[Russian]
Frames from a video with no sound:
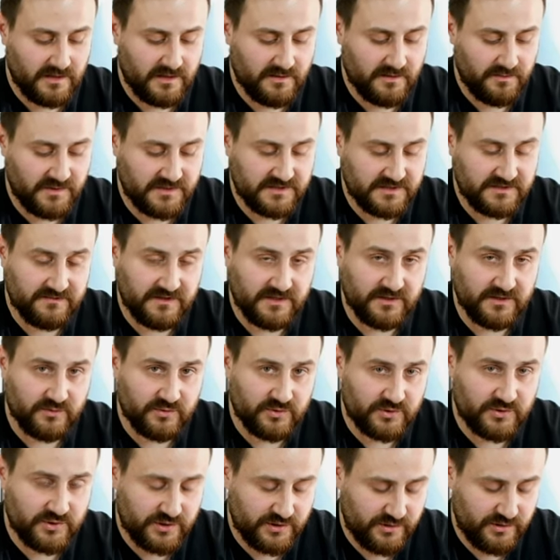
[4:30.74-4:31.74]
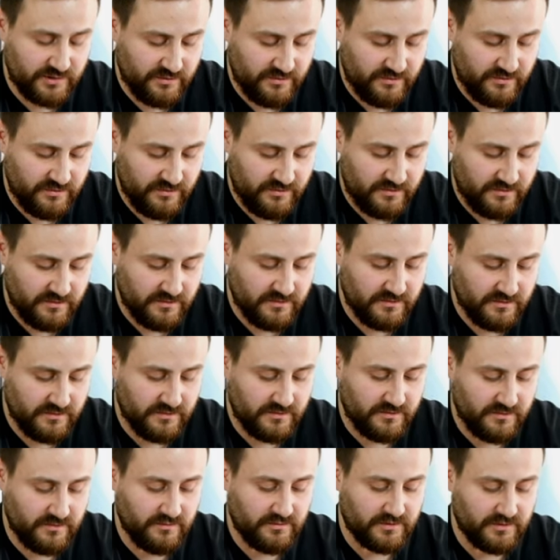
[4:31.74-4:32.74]
к позвоночнику,
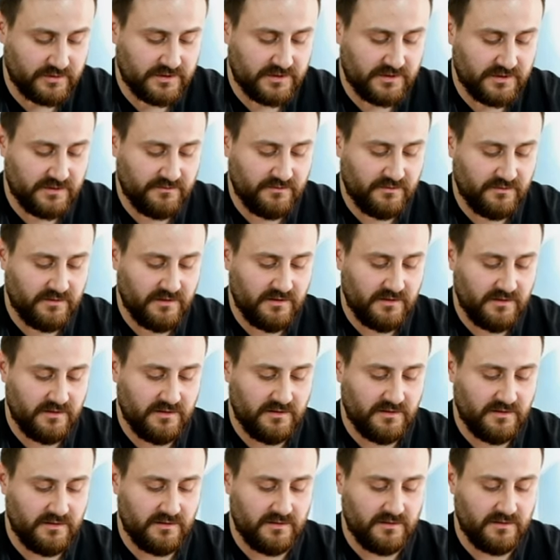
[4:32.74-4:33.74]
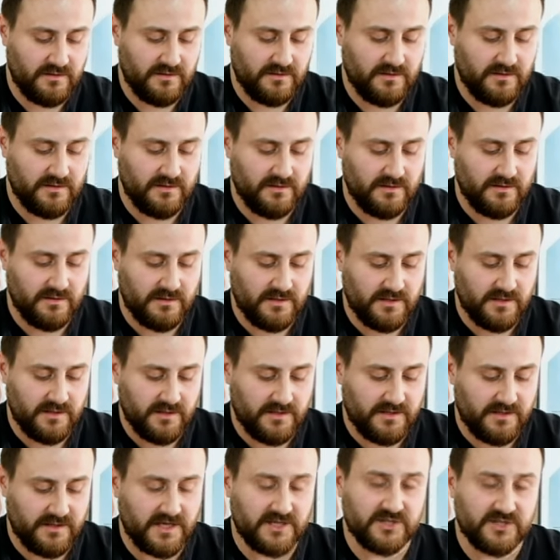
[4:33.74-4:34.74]
от него.
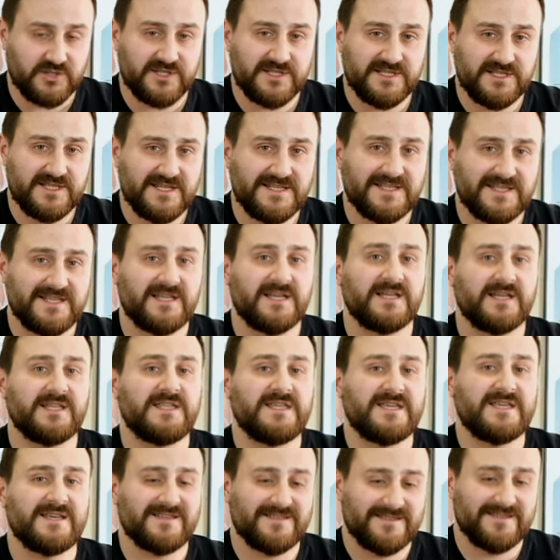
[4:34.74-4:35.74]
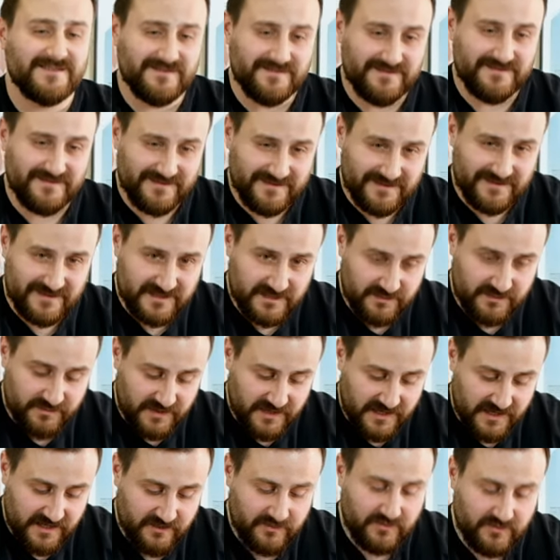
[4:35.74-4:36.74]
Также здесь я не
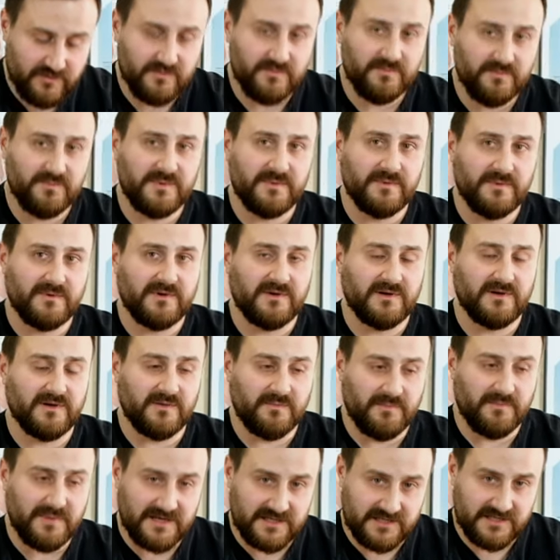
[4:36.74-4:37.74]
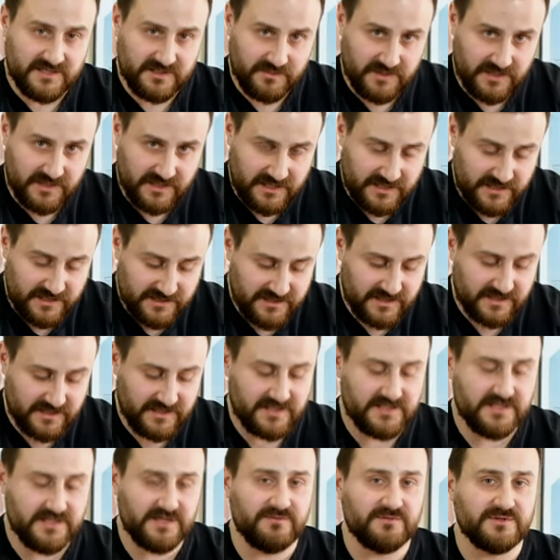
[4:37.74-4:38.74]
цепляю э, пальцами и не
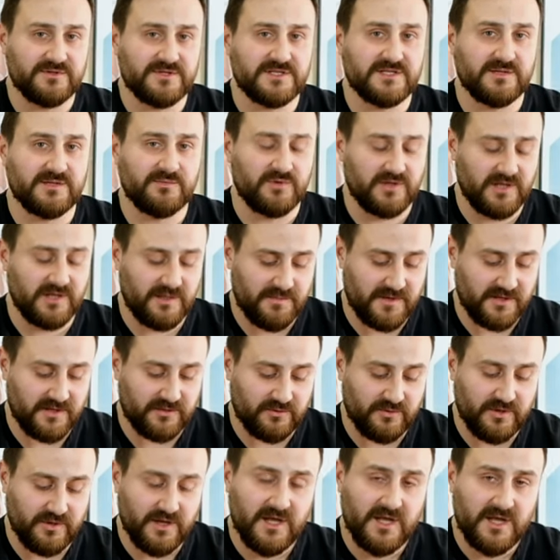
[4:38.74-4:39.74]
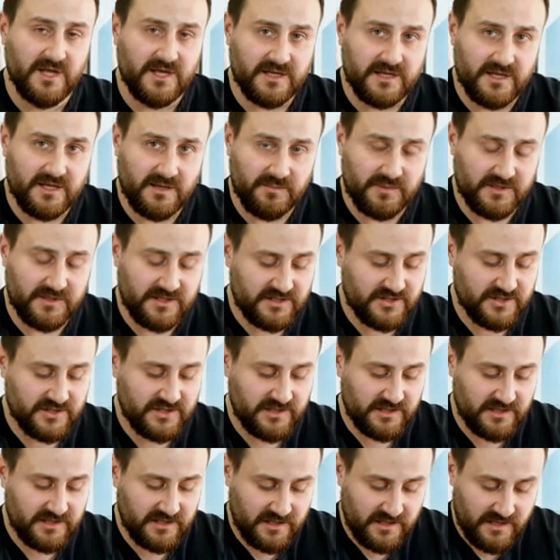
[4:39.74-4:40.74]
затаскиваю за собой лопатку. Я
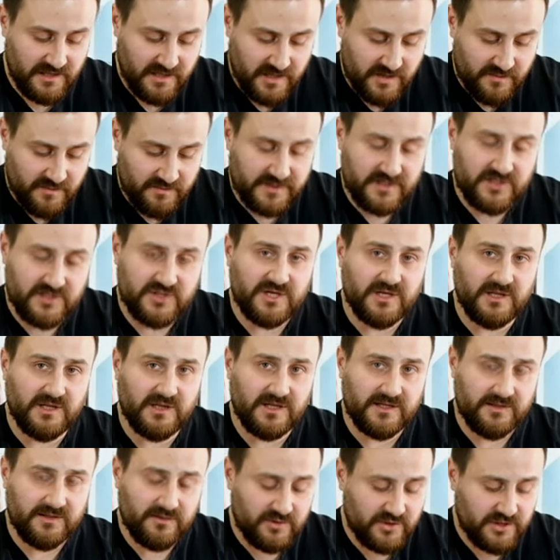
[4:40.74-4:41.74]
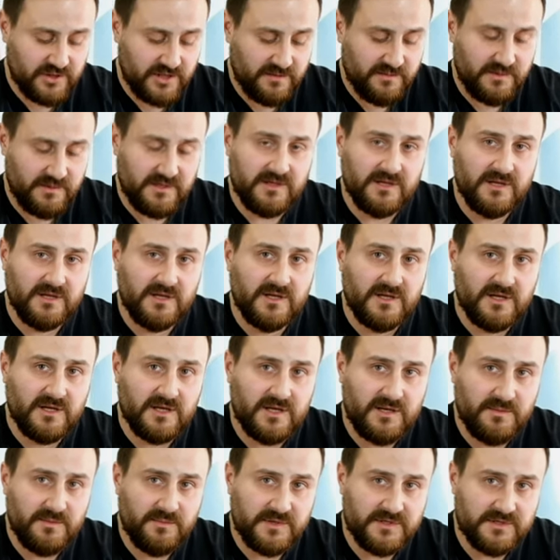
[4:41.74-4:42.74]
положил их, прижал ладошками
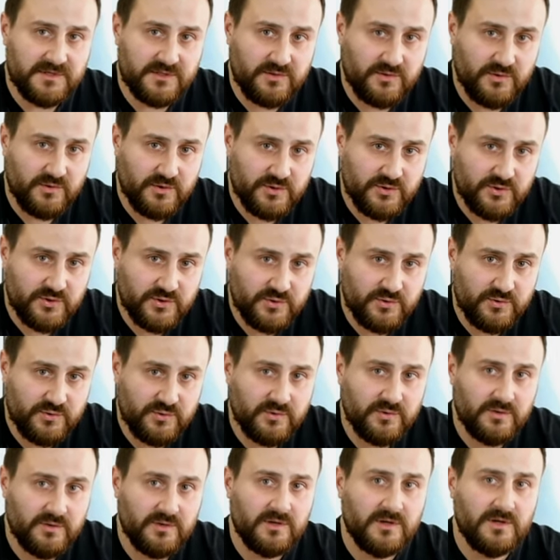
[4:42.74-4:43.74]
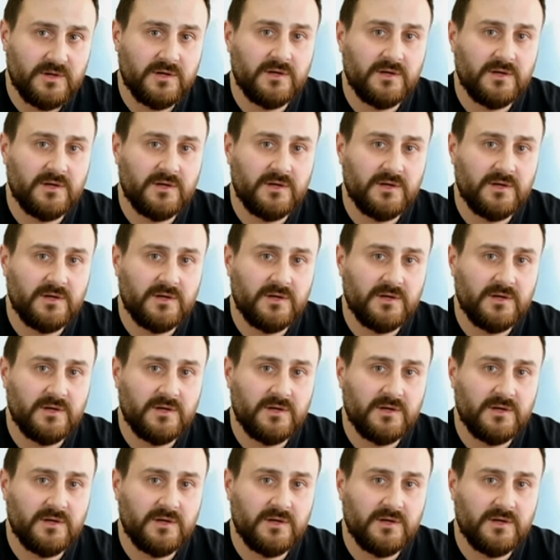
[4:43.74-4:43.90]
и потихонечку